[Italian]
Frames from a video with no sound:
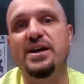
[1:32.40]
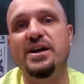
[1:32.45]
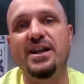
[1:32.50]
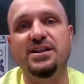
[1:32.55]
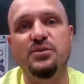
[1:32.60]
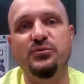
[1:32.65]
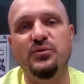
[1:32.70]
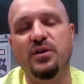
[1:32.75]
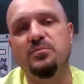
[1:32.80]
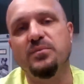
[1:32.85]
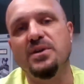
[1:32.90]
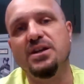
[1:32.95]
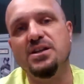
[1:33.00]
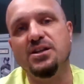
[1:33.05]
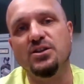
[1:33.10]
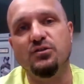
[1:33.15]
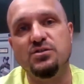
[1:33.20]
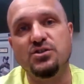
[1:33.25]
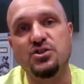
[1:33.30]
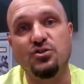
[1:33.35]
una grande
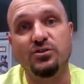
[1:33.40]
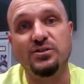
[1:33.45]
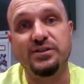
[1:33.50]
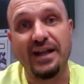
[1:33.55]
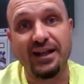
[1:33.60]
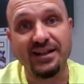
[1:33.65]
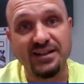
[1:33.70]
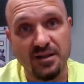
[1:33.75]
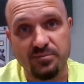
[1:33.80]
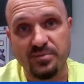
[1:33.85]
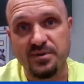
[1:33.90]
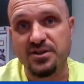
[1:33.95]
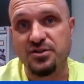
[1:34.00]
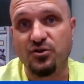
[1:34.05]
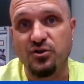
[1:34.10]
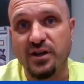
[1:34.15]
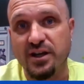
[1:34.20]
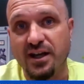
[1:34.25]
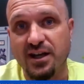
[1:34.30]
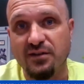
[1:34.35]
famiglia dove ci sono tante
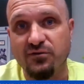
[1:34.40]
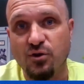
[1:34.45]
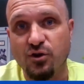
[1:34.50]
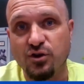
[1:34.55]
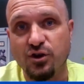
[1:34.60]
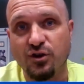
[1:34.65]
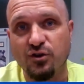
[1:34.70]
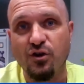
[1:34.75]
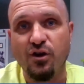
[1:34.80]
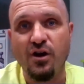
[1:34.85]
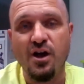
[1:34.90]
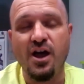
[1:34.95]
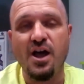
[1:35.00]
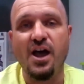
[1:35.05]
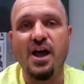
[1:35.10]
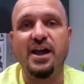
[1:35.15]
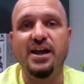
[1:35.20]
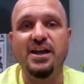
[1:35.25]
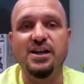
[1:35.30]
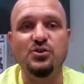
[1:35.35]
persone che lavorano
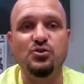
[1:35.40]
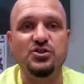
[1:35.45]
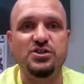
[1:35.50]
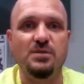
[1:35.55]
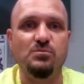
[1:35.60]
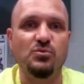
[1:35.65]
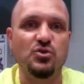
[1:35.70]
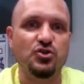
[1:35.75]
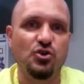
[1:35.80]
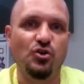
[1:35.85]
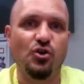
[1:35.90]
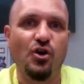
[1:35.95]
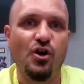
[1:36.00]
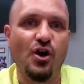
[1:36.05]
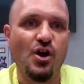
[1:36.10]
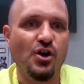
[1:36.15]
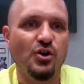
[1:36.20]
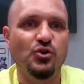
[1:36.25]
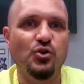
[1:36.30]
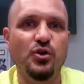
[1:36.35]
e non siamo
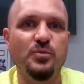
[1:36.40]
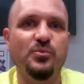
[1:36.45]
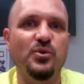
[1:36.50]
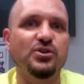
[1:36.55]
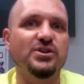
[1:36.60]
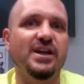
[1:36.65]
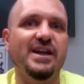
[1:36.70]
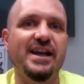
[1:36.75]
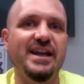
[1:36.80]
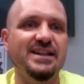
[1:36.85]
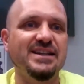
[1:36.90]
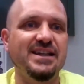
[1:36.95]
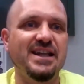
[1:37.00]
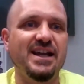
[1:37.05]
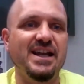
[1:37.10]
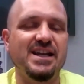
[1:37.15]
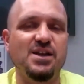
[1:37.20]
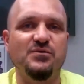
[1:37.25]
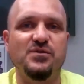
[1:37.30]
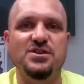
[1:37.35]
solo noi
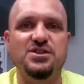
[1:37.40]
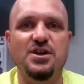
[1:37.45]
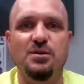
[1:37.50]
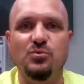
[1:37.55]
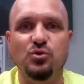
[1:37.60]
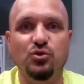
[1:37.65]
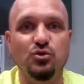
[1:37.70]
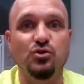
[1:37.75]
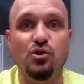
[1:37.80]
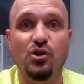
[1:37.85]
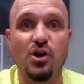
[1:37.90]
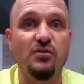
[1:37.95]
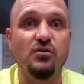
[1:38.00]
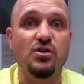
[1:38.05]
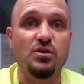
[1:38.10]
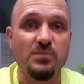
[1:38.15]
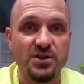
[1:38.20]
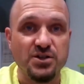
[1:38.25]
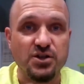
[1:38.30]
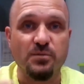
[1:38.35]
portalettere che facciamo tutto il
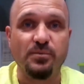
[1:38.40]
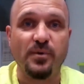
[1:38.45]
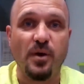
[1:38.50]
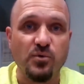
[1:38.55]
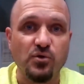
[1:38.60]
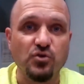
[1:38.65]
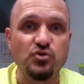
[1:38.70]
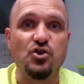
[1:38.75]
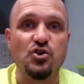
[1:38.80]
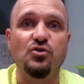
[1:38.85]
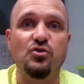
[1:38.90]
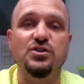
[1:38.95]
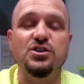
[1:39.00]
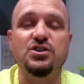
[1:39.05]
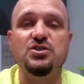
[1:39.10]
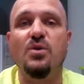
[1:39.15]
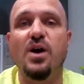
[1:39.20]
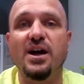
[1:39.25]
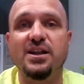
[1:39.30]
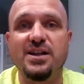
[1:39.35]
lavoro, ma c'è proprio un gioco di
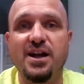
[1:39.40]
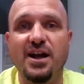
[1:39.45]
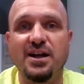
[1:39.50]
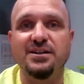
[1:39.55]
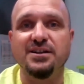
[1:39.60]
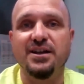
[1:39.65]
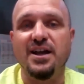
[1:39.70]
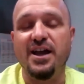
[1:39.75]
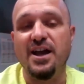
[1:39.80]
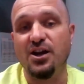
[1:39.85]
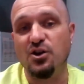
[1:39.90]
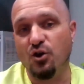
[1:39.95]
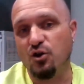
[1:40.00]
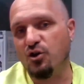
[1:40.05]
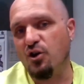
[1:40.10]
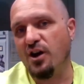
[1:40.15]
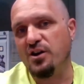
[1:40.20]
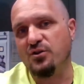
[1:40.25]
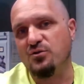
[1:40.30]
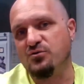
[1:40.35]
squadra e
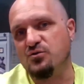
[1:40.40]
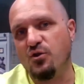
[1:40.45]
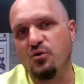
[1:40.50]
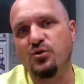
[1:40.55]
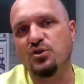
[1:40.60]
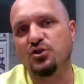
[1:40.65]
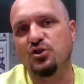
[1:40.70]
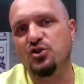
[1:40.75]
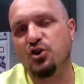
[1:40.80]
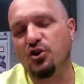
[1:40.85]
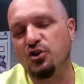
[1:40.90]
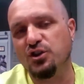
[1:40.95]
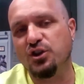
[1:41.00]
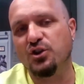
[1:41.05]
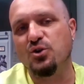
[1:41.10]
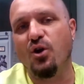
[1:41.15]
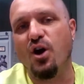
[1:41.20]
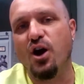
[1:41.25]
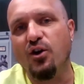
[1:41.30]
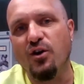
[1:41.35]
loro hanno, con questo gioco di
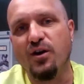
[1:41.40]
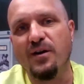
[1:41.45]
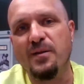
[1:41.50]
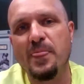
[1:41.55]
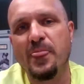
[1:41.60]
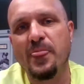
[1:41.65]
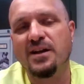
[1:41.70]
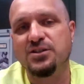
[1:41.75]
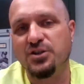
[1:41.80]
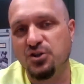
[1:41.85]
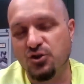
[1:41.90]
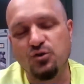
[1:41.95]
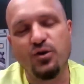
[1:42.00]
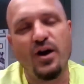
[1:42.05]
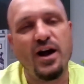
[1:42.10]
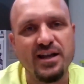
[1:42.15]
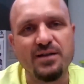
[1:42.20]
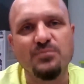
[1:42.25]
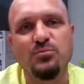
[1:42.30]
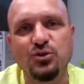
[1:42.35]
ruolo si sono
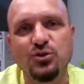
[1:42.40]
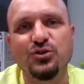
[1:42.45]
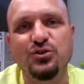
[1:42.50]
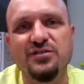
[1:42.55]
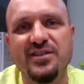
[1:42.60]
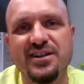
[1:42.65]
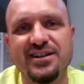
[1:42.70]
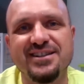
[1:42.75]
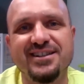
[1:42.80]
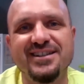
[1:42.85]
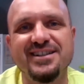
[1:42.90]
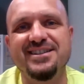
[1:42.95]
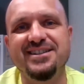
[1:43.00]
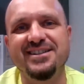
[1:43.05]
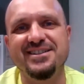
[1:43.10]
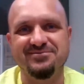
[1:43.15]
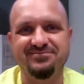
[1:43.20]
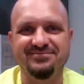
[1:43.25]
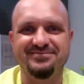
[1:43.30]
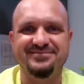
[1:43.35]
anche molto
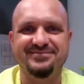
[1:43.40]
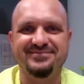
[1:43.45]
divertiti.